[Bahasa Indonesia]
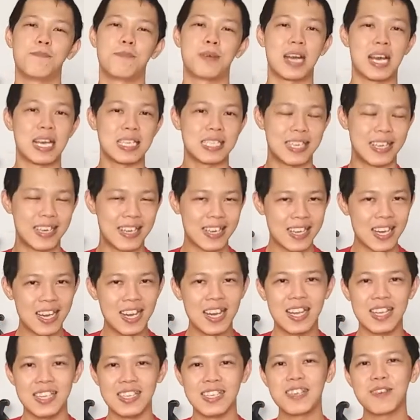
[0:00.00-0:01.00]
penasaran
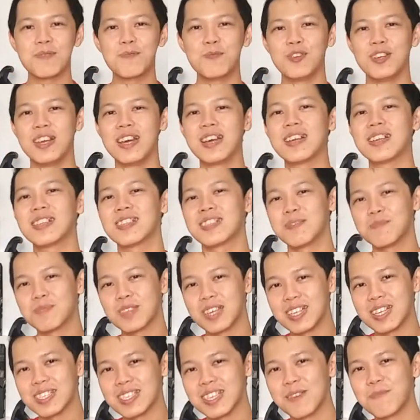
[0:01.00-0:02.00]
kan hal ini, kemudian tim
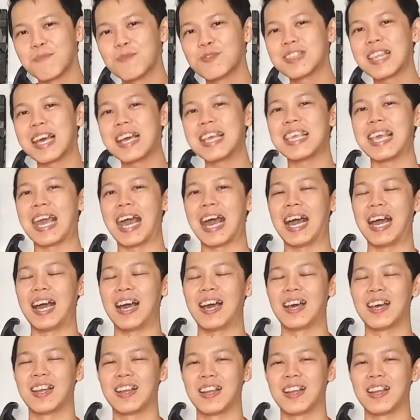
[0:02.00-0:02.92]
sales saya pun nanya,